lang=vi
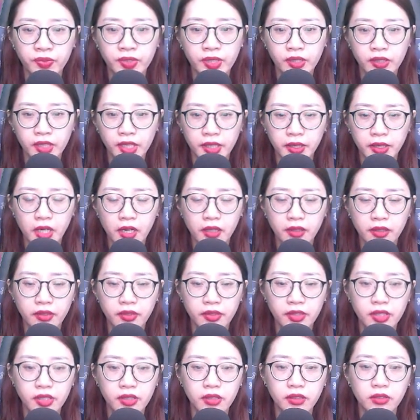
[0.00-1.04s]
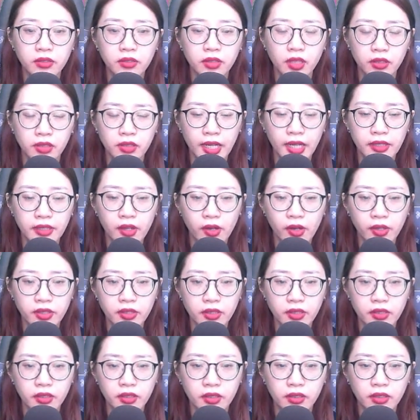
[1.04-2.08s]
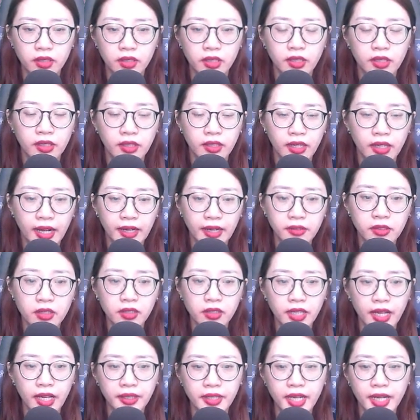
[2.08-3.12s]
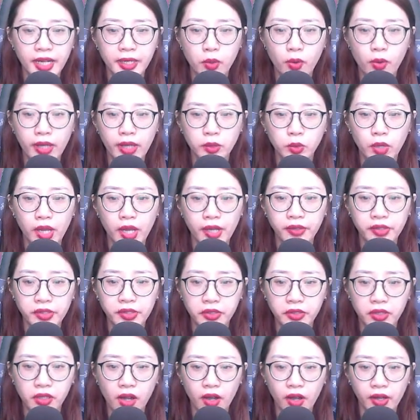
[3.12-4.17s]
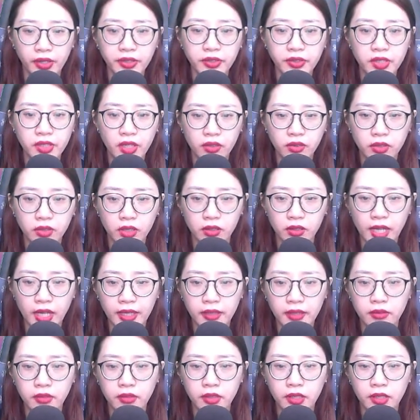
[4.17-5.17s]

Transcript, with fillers: Kỳ thật như Từ Thanh nói, hắn có khả năng hoàn toàn chữa khỏi cho Từ Thanh,